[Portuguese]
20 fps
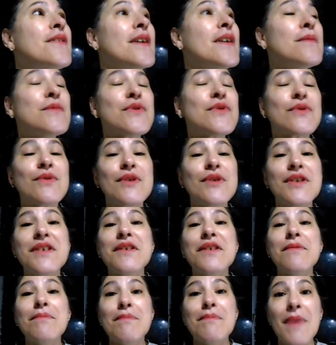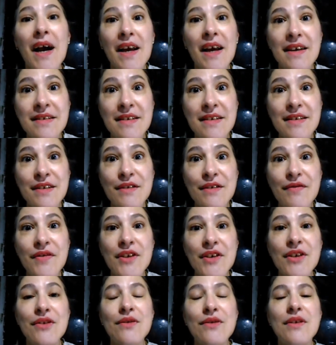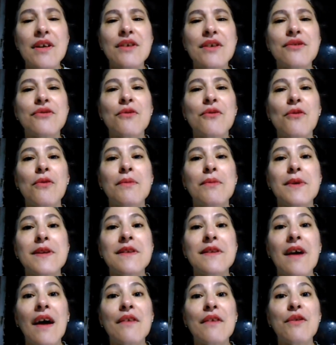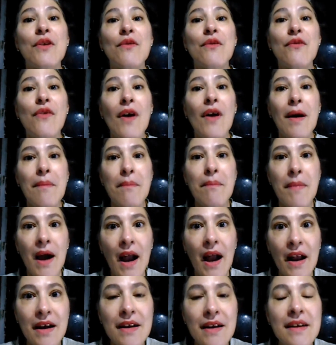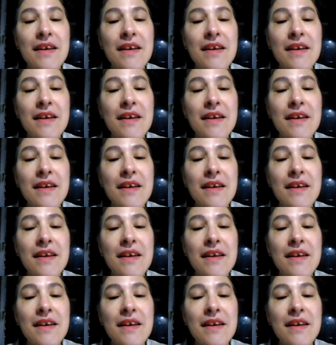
Vamos curtir mais esse vídeo, deixe seu comentário que eu vou amar,